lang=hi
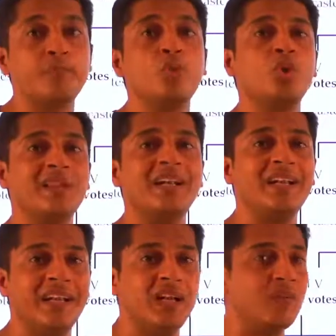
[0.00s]
मोर देन
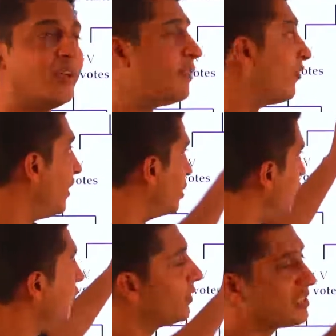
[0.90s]
टेन ट्वेल्व क्वेश्चन
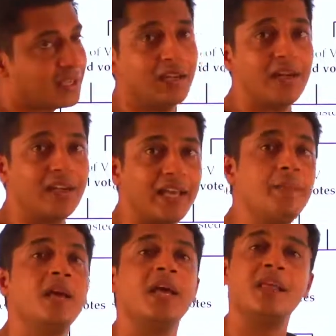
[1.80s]
ऑफ अ सिंगल टाइप
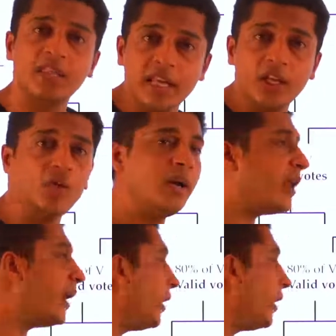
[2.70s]
देन यू विल ट्राई